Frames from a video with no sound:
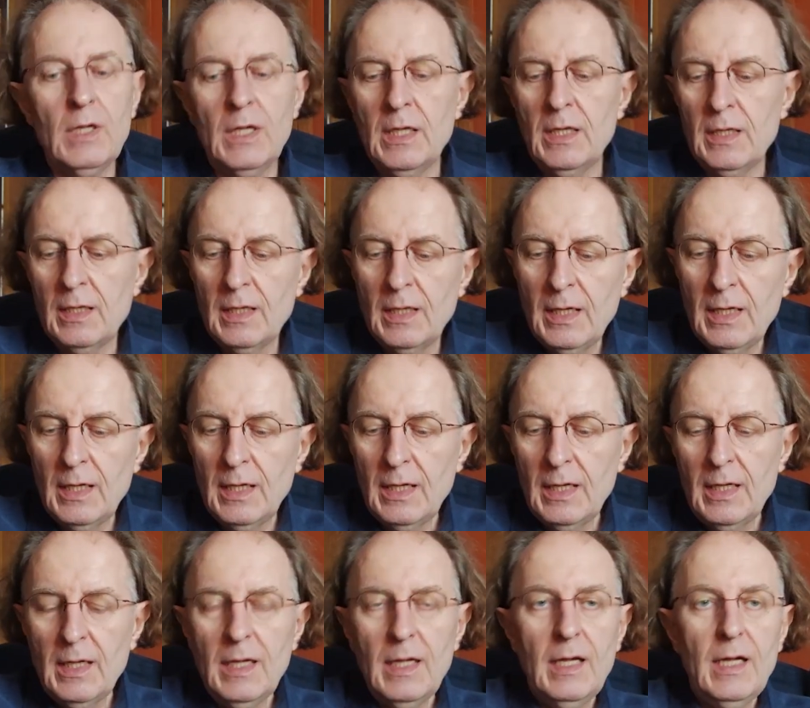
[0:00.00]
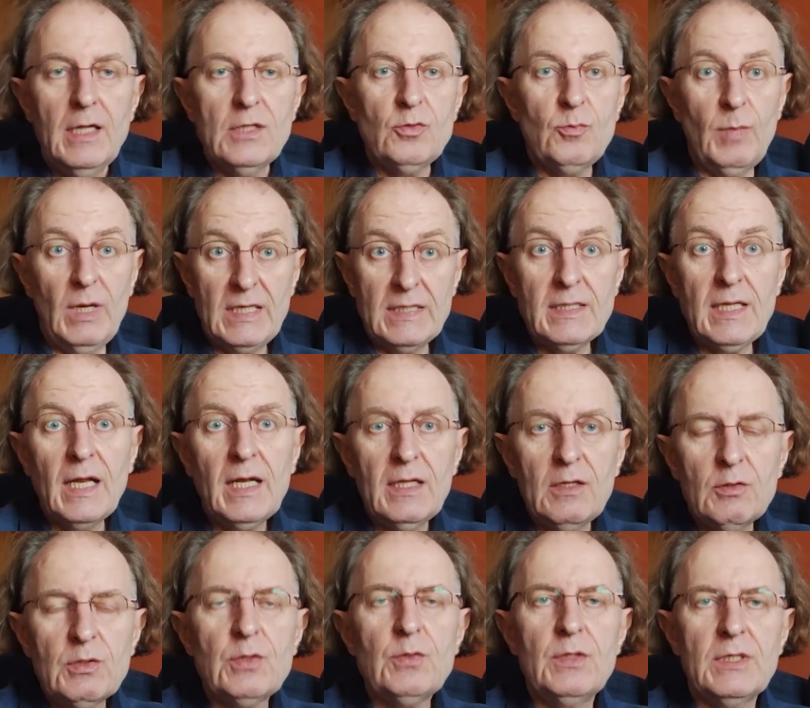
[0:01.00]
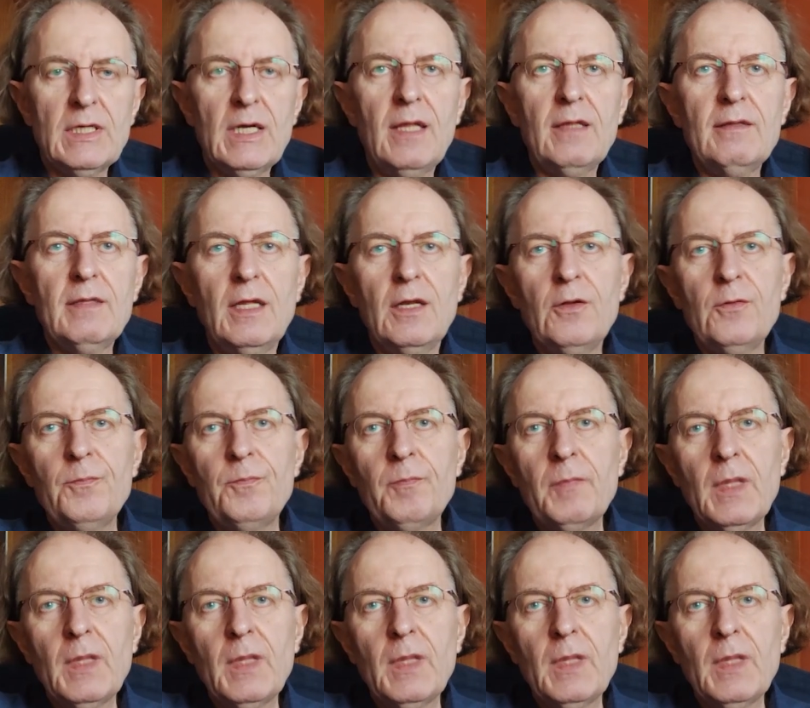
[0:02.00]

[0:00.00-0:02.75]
a, su malestar y a su desgracia. ¿no?